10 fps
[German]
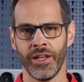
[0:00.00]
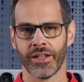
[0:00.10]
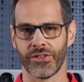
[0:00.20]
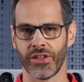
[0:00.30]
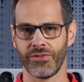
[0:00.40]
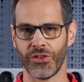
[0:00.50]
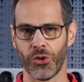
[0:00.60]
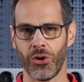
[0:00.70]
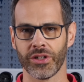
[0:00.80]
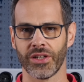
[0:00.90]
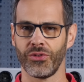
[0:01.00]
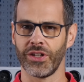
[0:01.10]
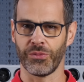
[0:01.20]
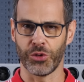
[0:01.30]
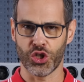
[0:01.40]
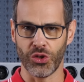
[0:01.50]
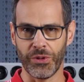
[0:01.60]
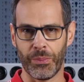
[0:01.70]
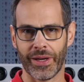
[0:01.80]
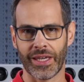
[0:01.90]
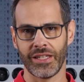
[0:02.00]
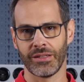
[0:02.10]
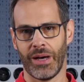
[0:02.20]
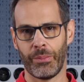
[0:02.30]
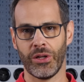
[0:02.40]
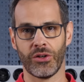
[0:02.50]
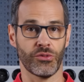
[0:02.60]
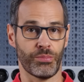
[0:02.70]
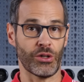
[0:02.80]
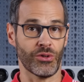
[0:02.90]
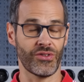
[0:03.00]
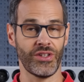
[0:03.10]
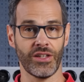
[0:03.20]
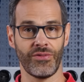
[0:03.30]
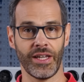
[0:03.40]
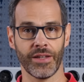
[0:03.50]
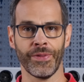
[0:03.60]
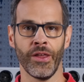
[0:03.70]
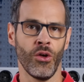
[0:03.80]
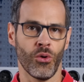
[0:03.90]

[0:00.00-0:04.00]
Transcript: Das heißt, wir sorgen dafür, dass bestimmte Pakete im Upload priorisiert werden